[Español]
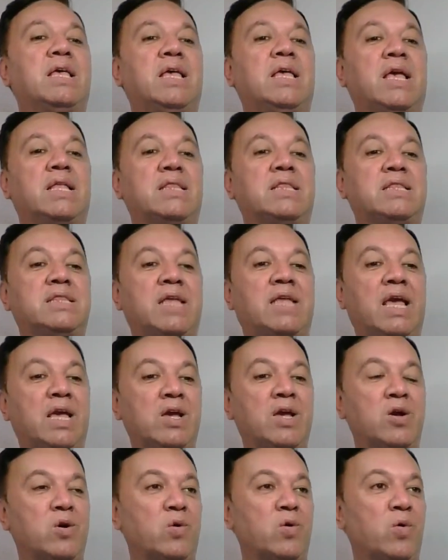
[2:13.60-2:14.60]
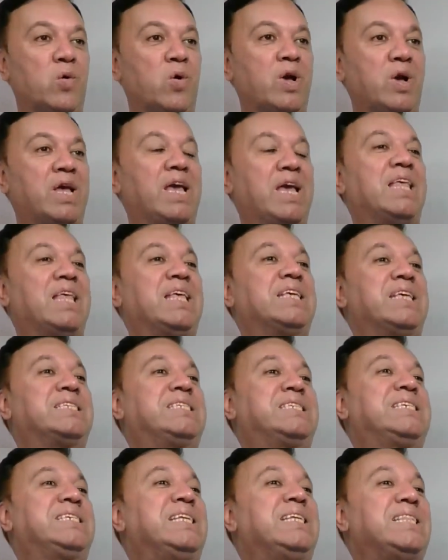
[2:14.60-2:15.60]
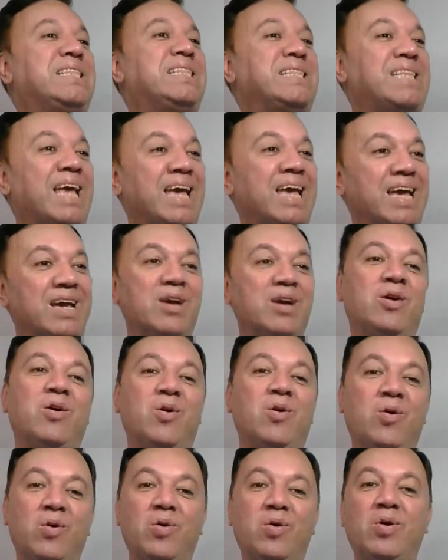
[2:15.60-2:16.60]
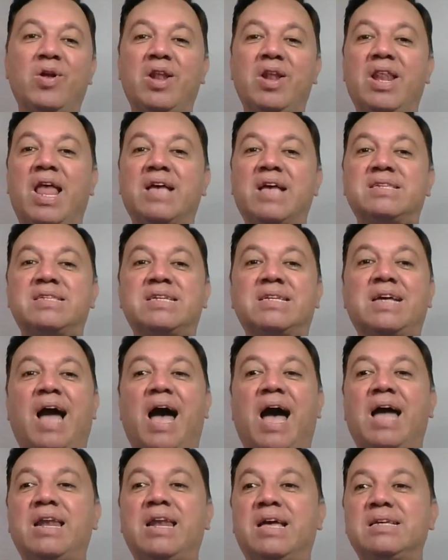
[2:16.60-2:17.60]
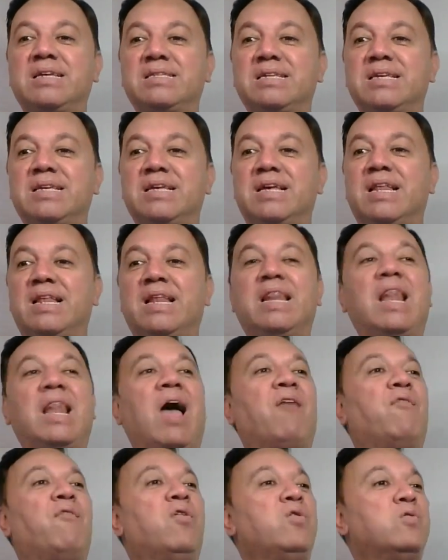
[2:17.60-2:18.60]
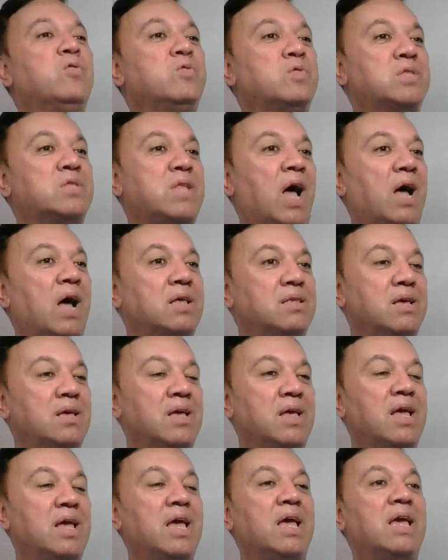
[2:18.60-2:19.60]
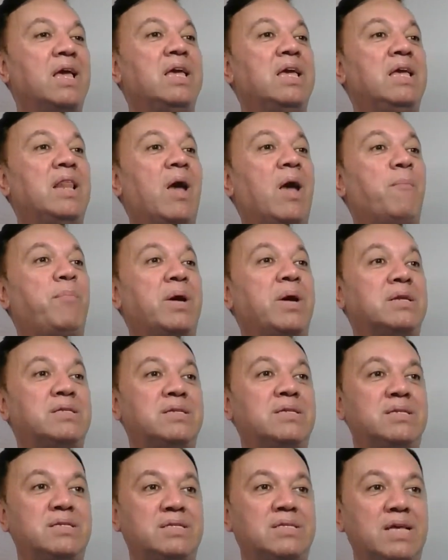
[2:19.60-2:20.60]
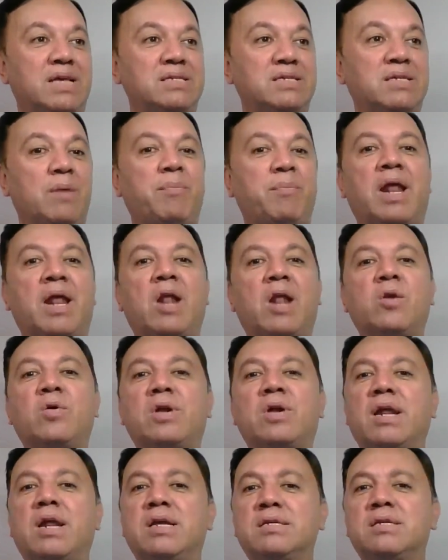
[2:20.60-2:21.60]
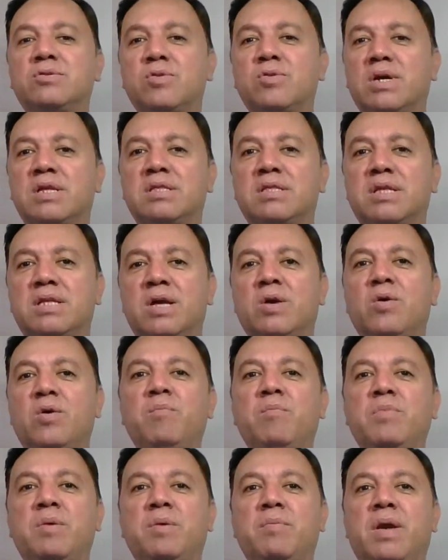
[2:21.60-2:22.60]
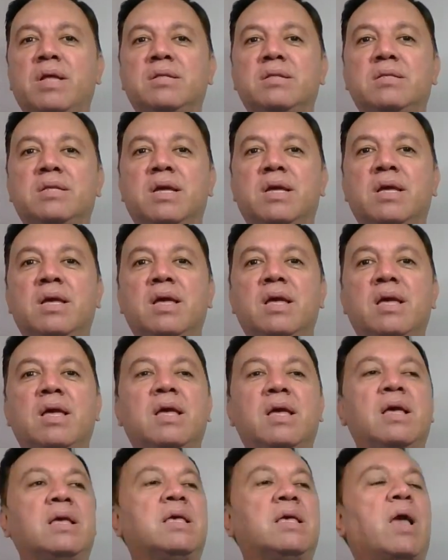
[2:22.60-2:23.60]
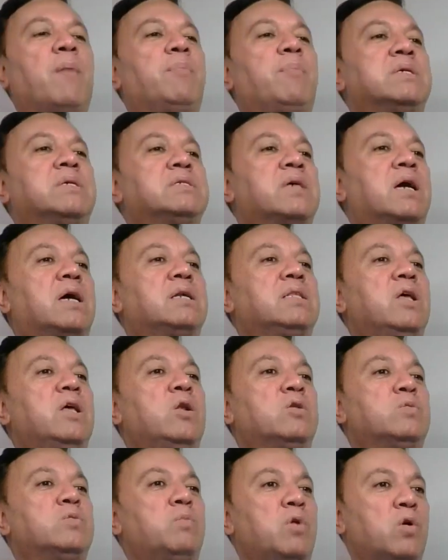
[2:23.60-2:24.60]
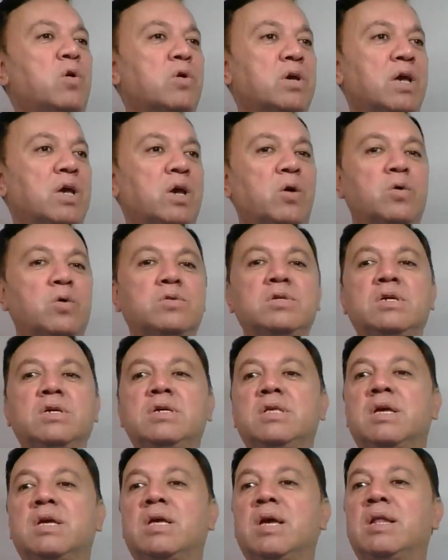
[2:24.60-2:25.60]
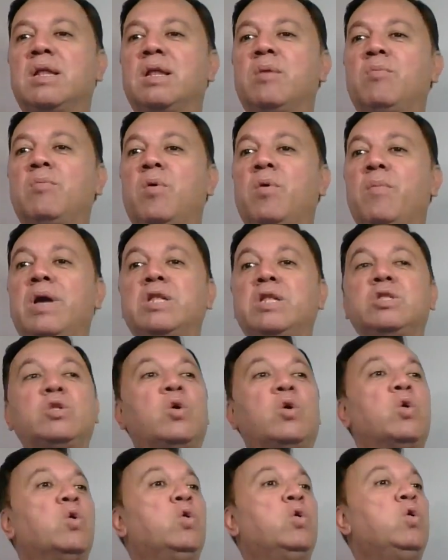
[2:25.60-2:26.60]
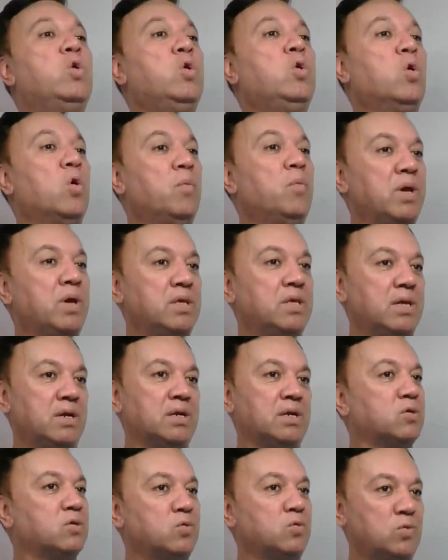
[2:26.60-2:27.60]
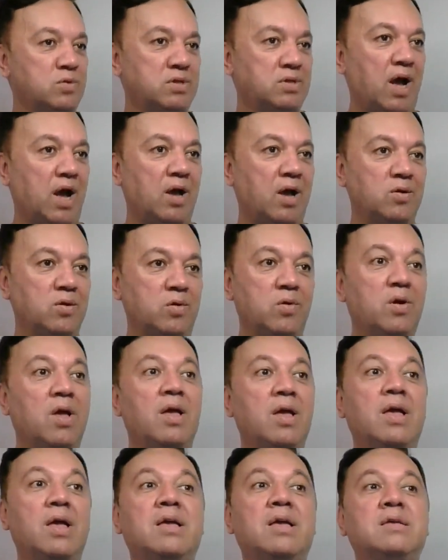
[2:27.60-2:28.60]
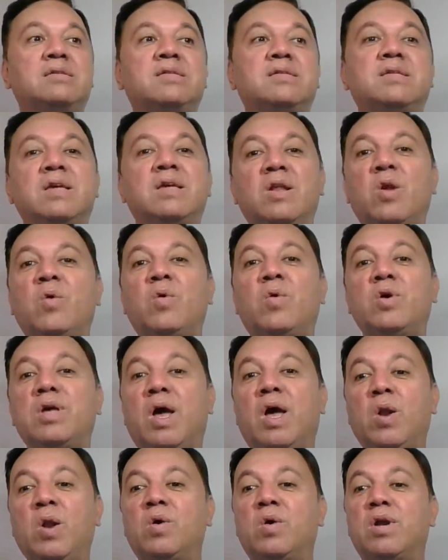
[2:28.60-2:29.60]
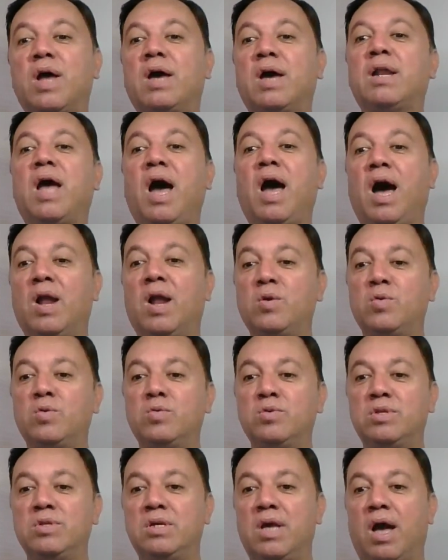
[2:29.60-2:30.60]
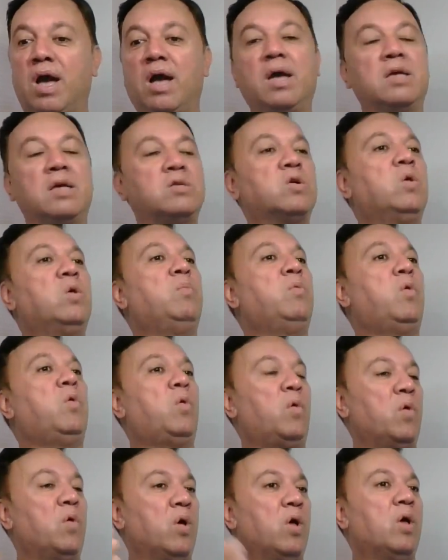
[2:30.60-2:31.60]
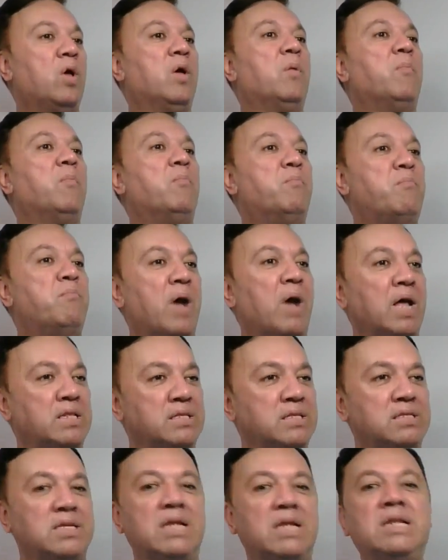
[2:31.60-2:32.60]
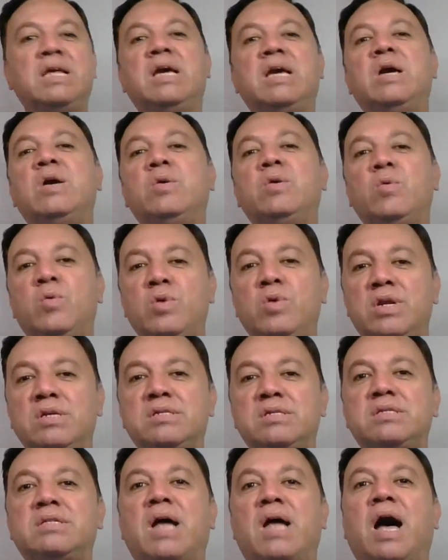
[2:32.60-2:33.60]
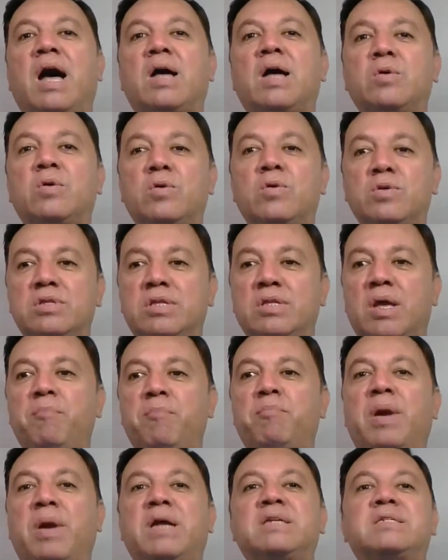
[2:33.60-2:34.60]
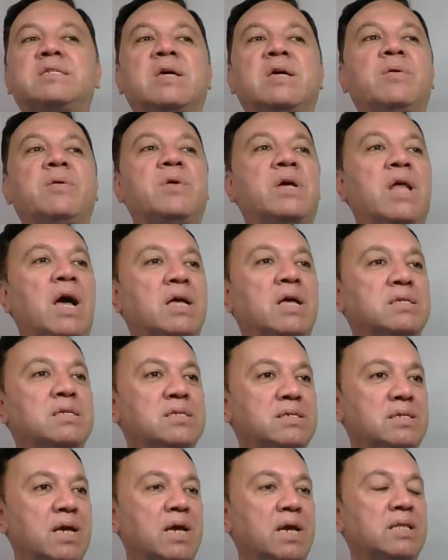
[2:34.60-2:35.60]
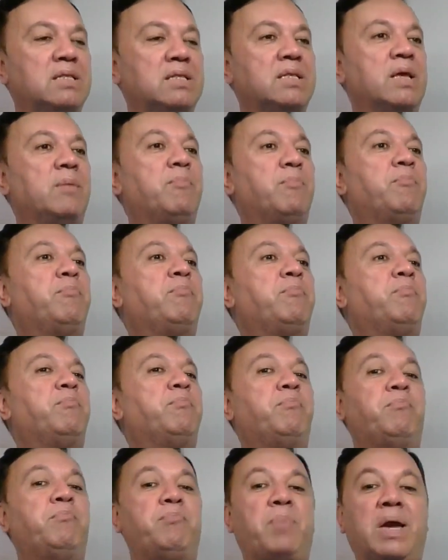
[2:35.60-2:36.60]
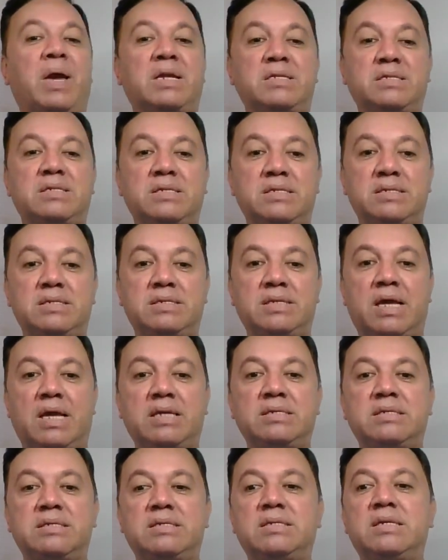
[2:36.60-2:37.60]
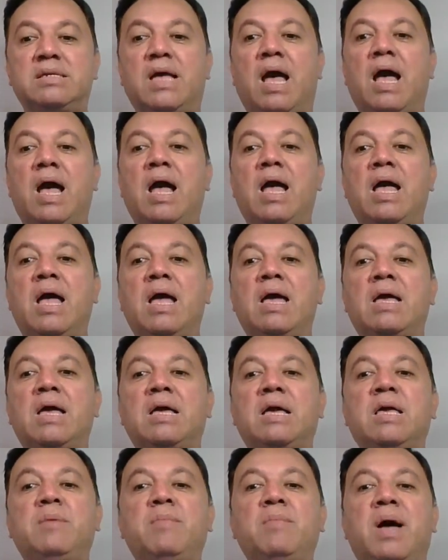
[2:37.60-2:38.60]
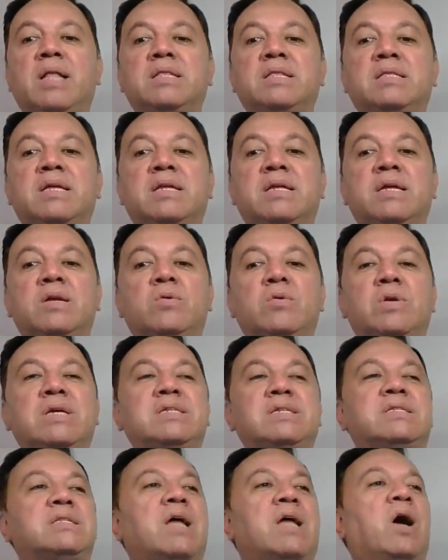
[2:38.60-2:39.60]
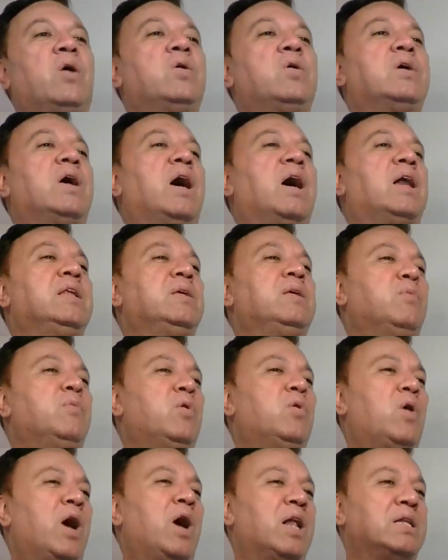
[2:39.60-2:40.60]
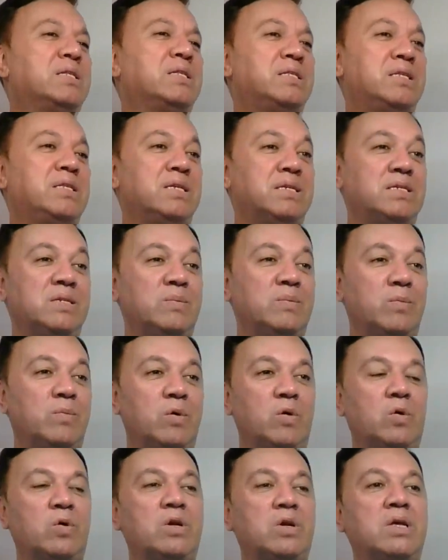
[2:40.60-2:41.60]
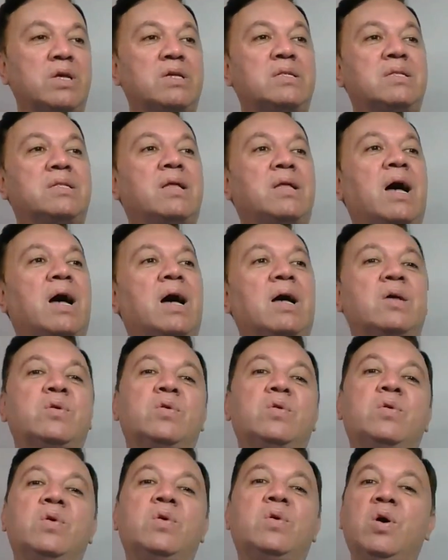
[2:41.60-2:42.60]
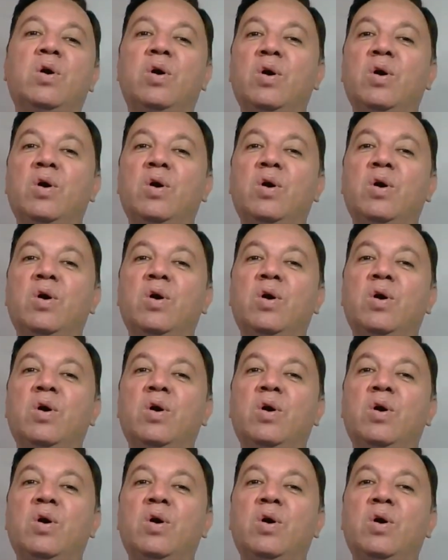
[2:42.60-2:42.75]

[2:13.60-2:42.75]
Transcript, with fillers: que tengo, que sí tengo las ganas, la voluntad y la persistencia para lograr eso que tengo en mi mente que a pesar de los bloqueos y de que en el momento no me dé resultado, sí lo voy a lograr algún día. Es como mantener un estado de perseverancia, de persistencia y mantener un estado de ánimo altísimo conectado